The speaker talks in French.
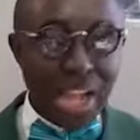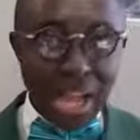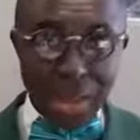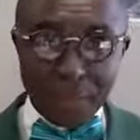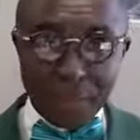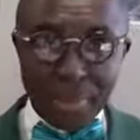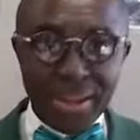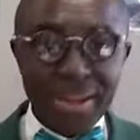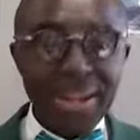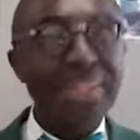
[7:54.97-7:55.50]
eh
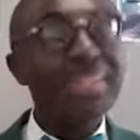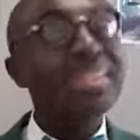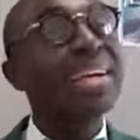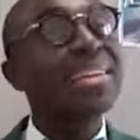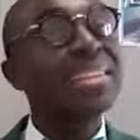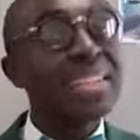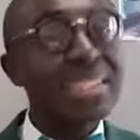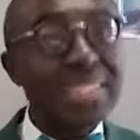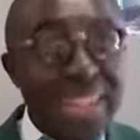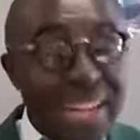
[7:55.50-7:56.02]
ben, la
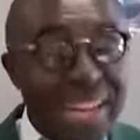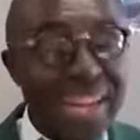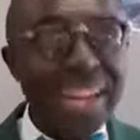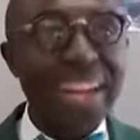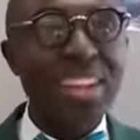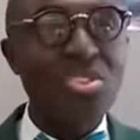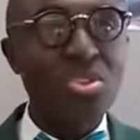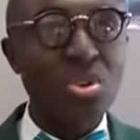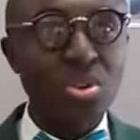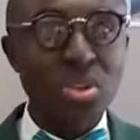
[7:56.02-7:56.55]
dernière
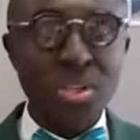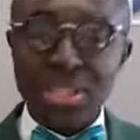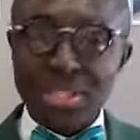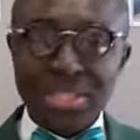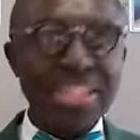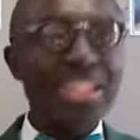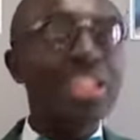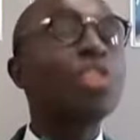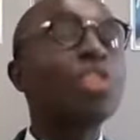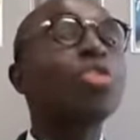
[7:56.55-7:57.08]
déclaration,
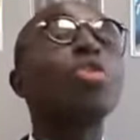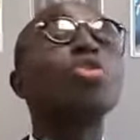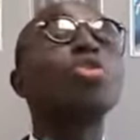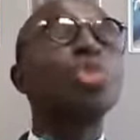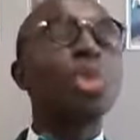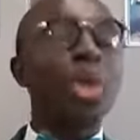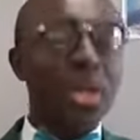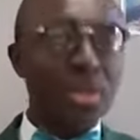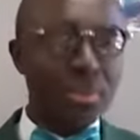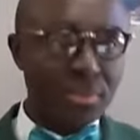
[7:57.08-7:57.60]
celle qui
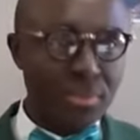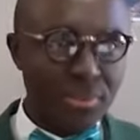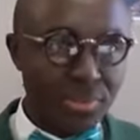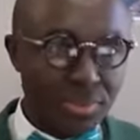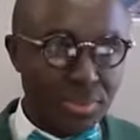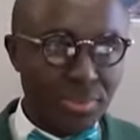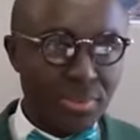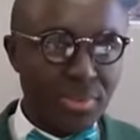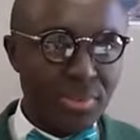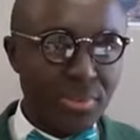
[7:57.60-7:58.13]
clôtura
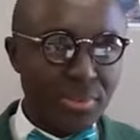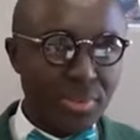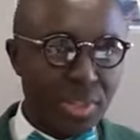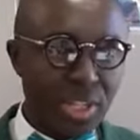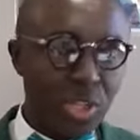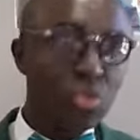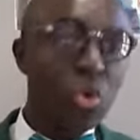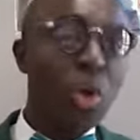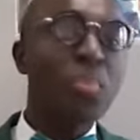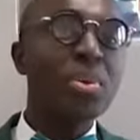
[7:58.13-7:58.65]

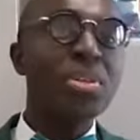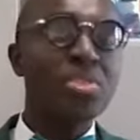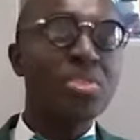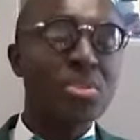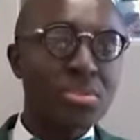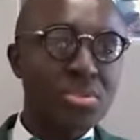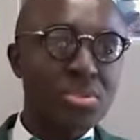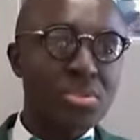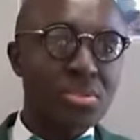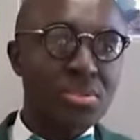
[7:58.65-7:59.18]
les trois
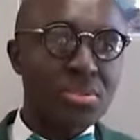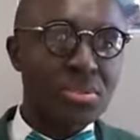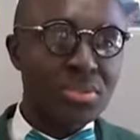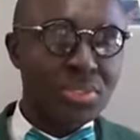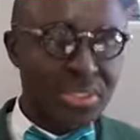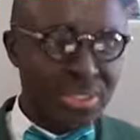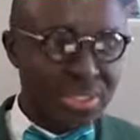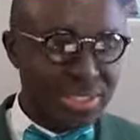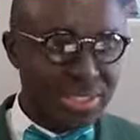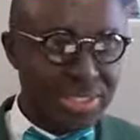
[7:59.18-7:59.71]
puissances
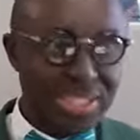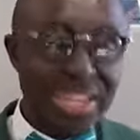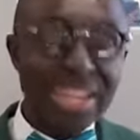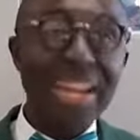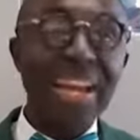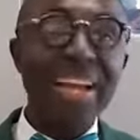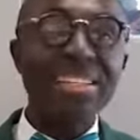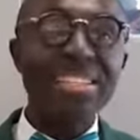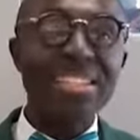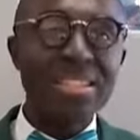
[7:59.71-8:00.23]

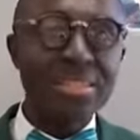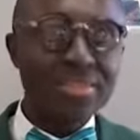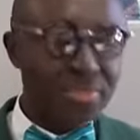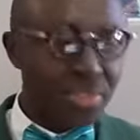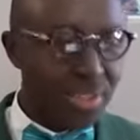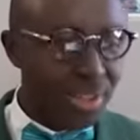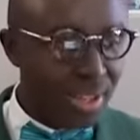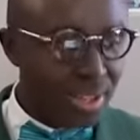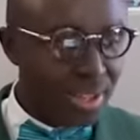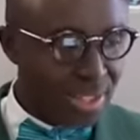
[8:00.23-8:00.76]
déclaratives,
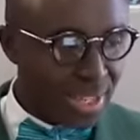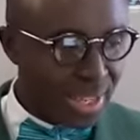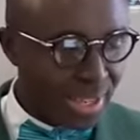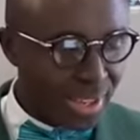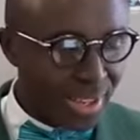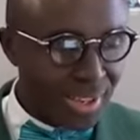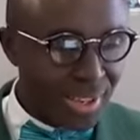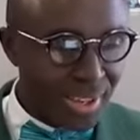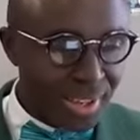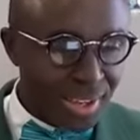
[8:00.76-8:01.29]
c'est
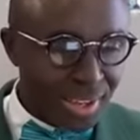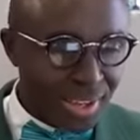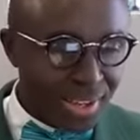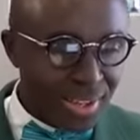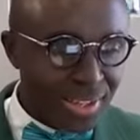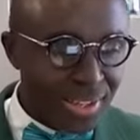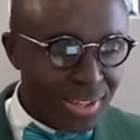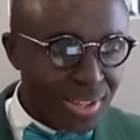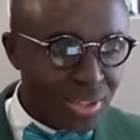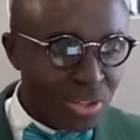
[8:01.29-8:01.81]

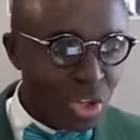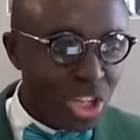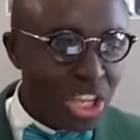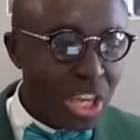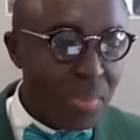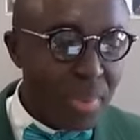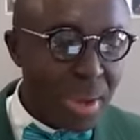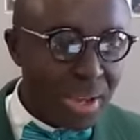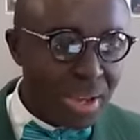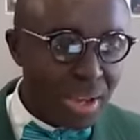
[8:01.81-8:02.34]
ce
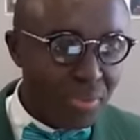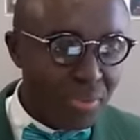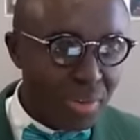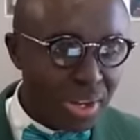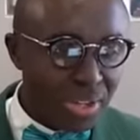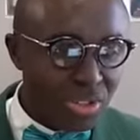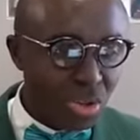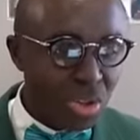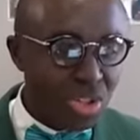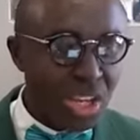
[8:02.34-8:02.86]
qui m'est
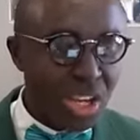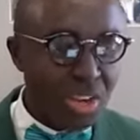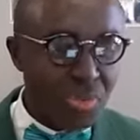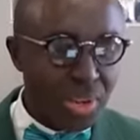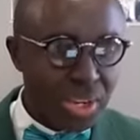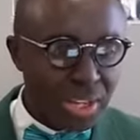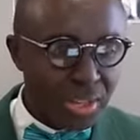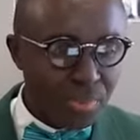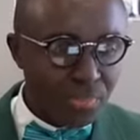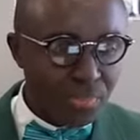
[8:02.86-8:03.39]
révélé, ce qui t'est
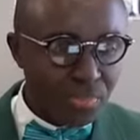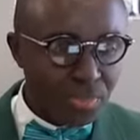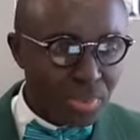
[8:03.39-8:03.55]
révélé,